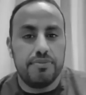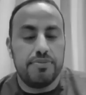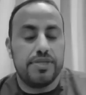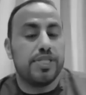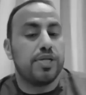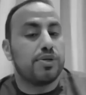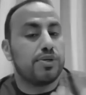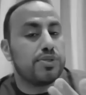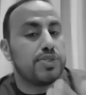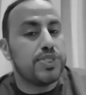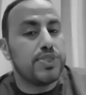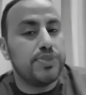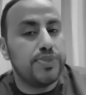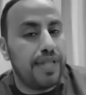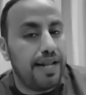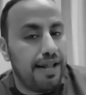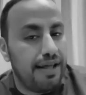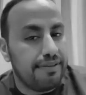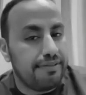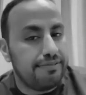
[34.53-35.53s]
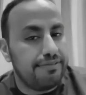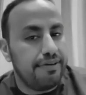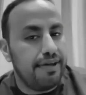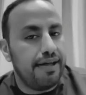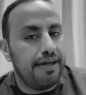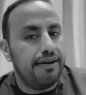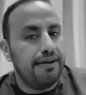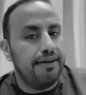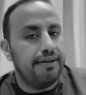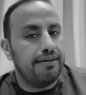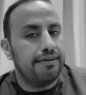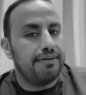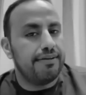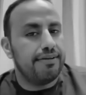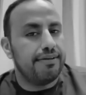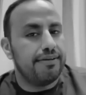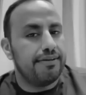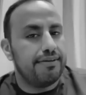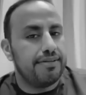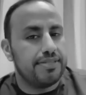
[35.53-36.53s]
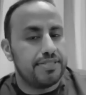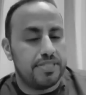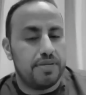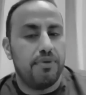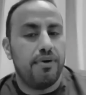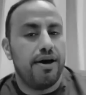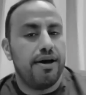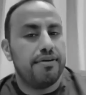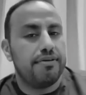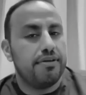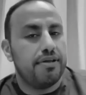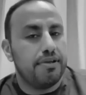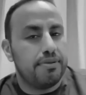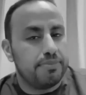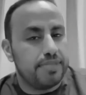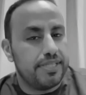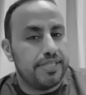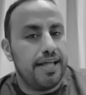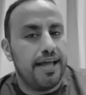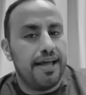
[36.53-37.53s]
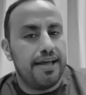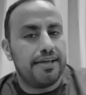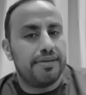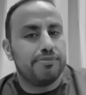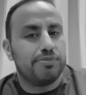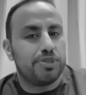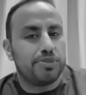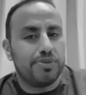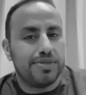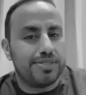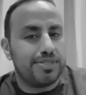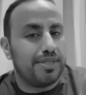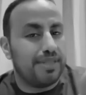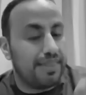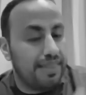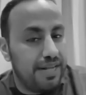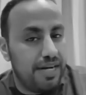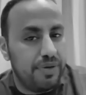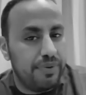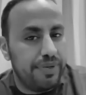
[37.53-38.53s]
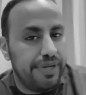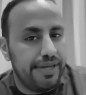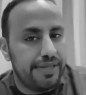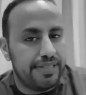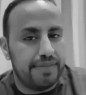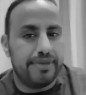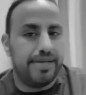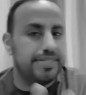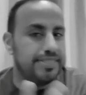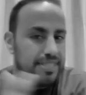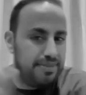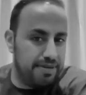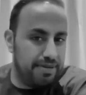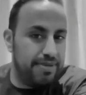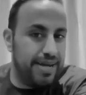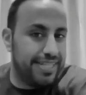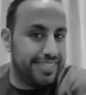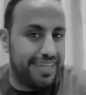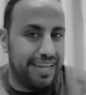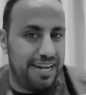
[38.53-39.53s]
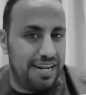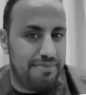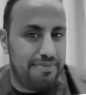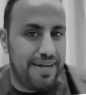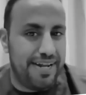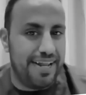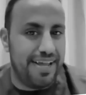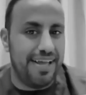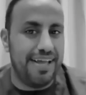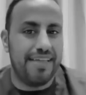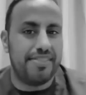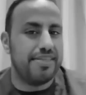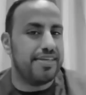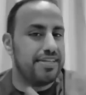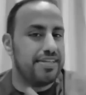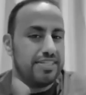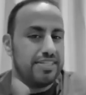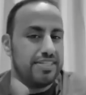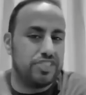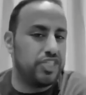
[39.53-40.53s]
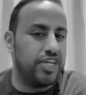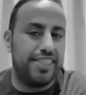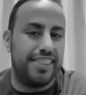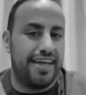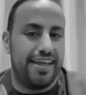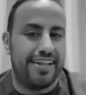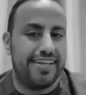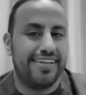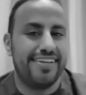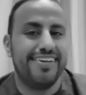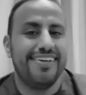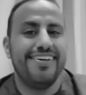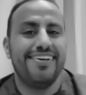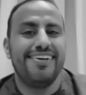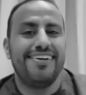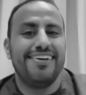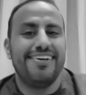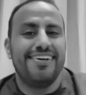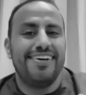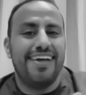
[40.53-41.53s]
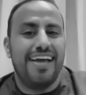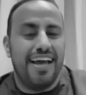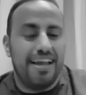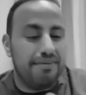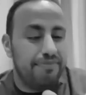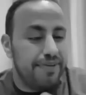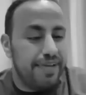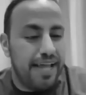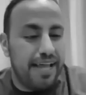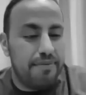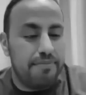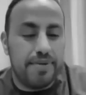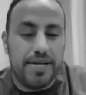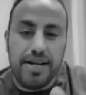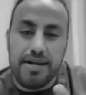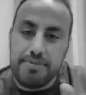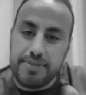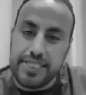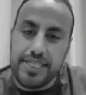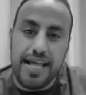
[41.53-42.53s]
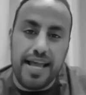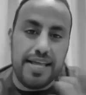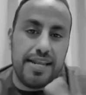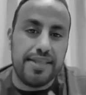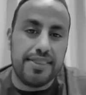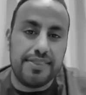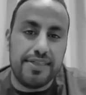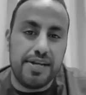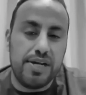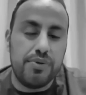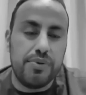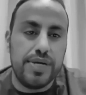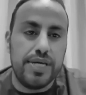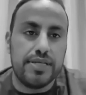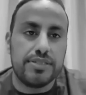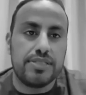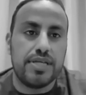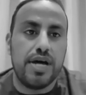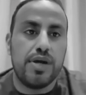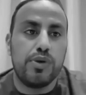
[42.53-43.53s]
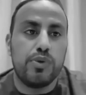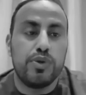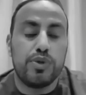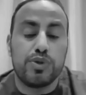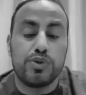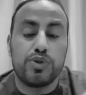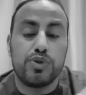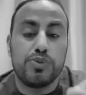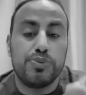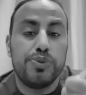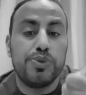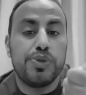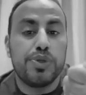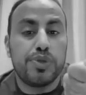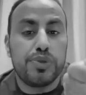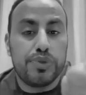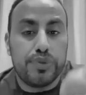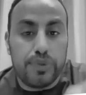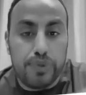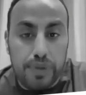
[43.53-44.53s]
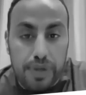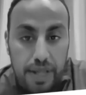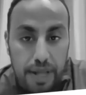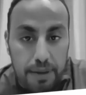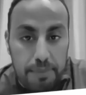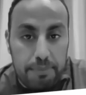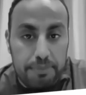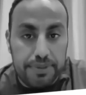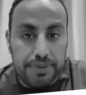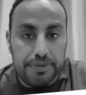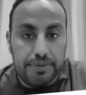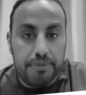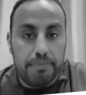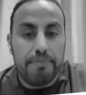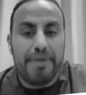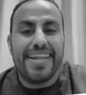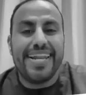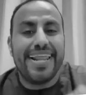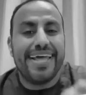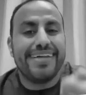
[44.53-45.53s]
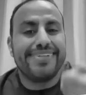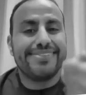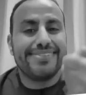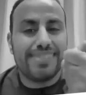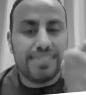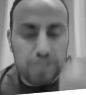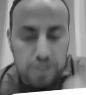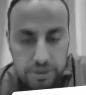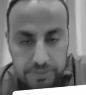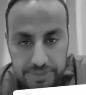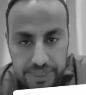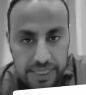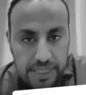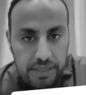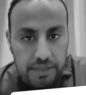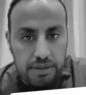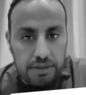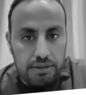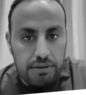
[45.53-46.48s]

بيدرسون الأطفال سواء ابتدائي متوسط ثانوي طبعا الجامعة ما أتكلم عنها هذه شيء ثاني هالفئة من الابتدائي للثانوي صاروا يغصبون الطلاب منهج رسمي